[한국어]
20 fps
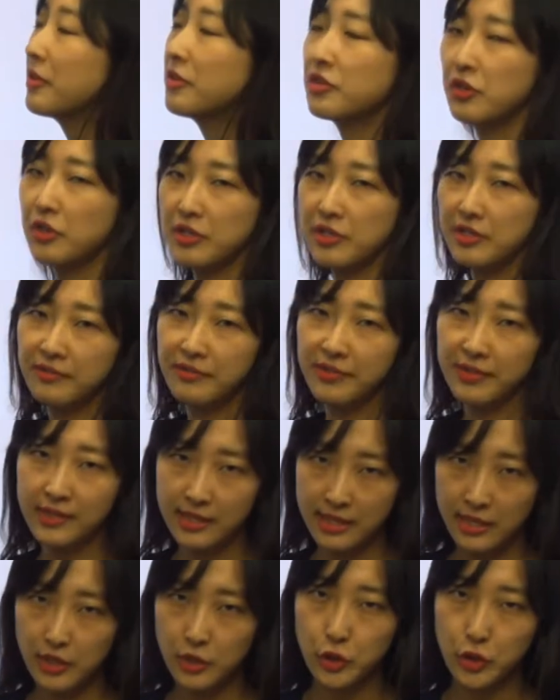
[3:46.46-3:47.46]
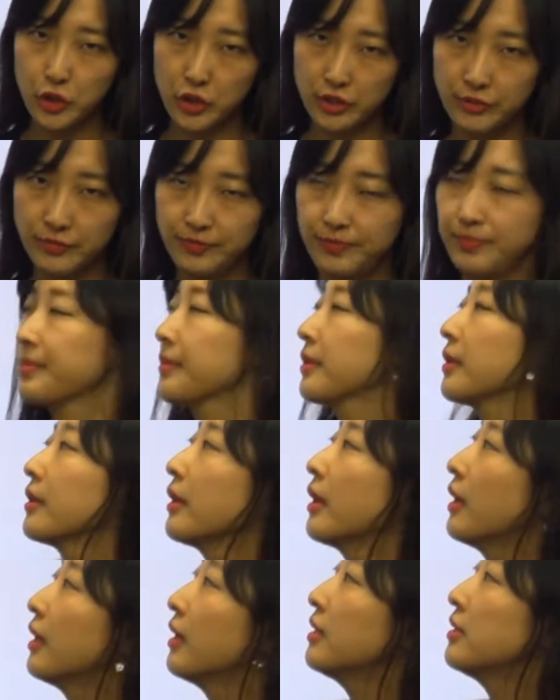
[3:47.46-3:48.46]
certification.
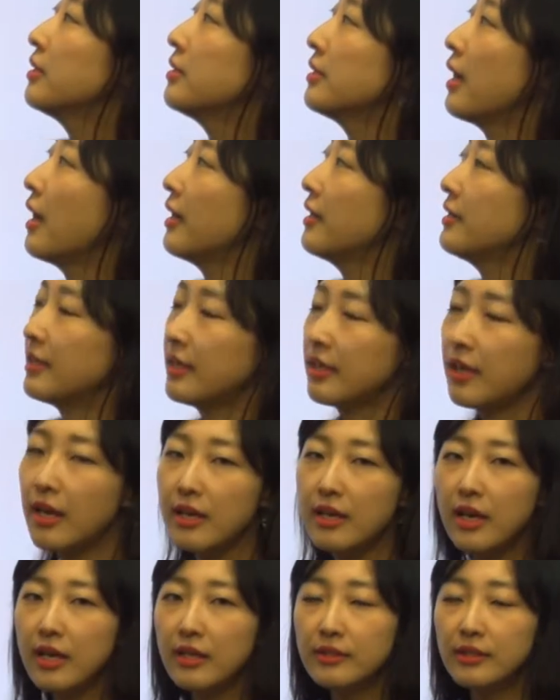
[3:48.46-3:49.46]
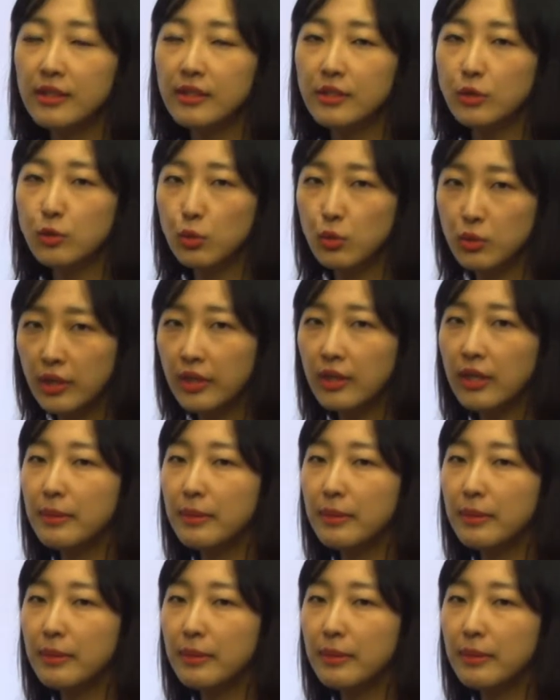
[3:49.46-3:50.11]
자, 이제 KRC에서 조사를